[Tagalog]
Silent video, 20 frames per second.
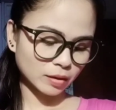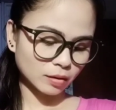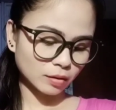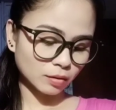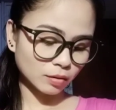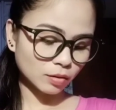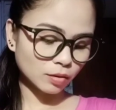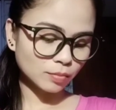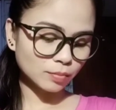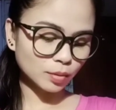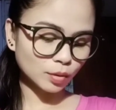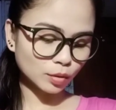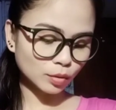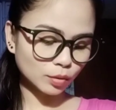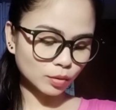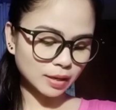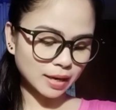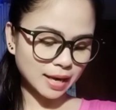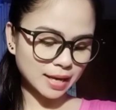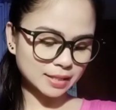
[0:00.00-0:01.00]
Oh,
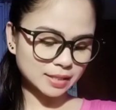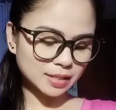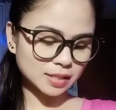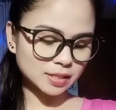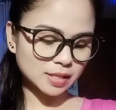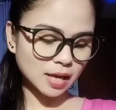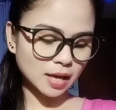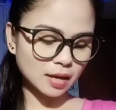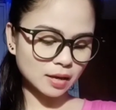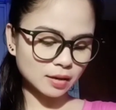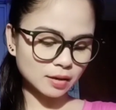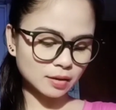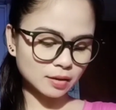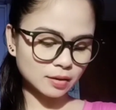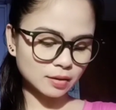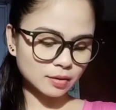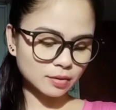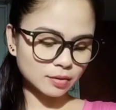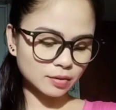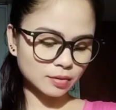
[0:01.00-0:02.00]
blue glasses. Ang,
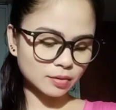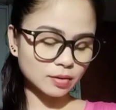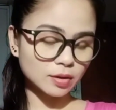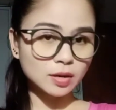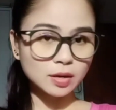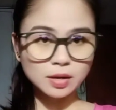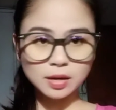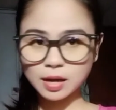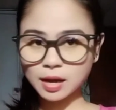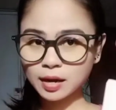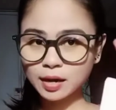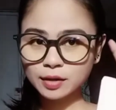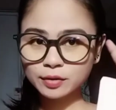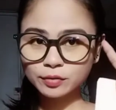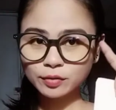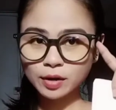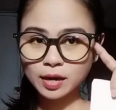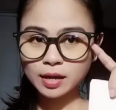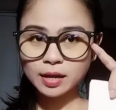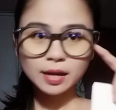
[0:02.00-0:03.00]
ang
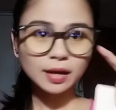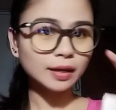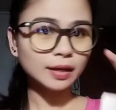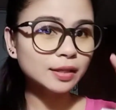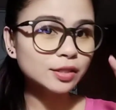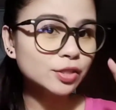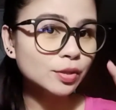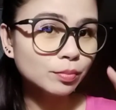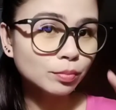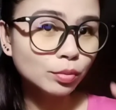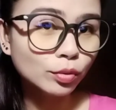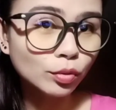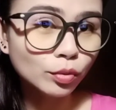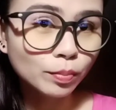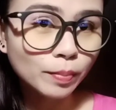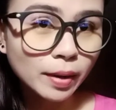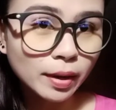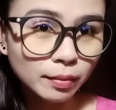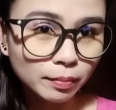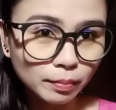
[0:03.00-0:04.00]
ano nga lang, hindi siya
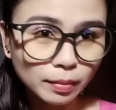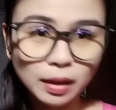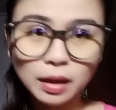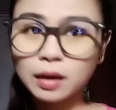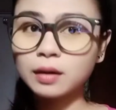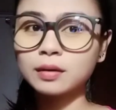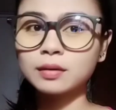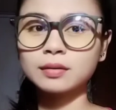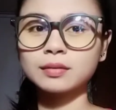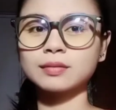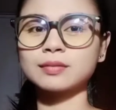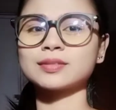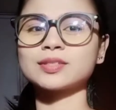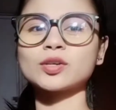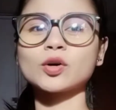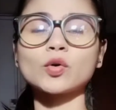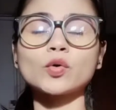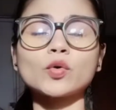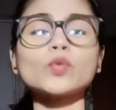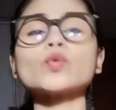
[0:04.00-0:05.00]
blue, parang black.
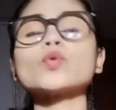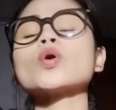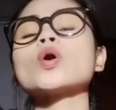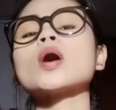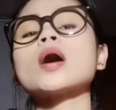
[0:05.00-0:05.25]
So,